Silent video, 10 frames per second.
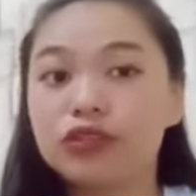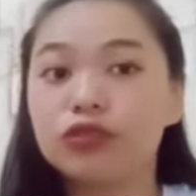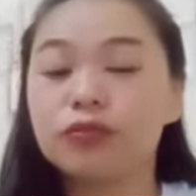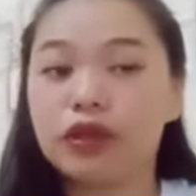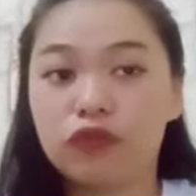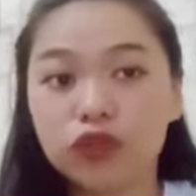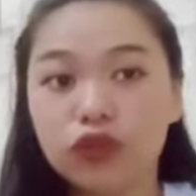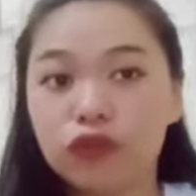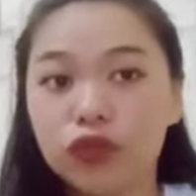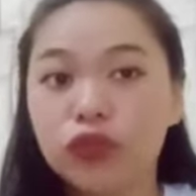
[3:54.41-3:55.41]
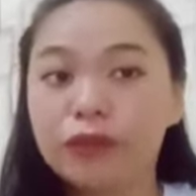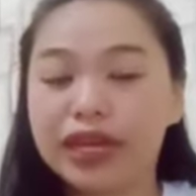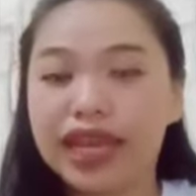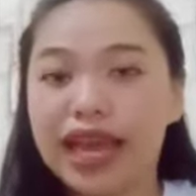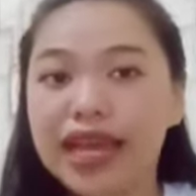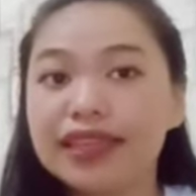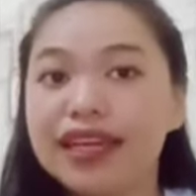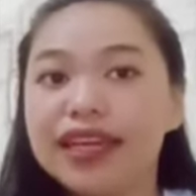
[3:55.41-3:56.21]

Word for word: untuk berfoto-foto melihat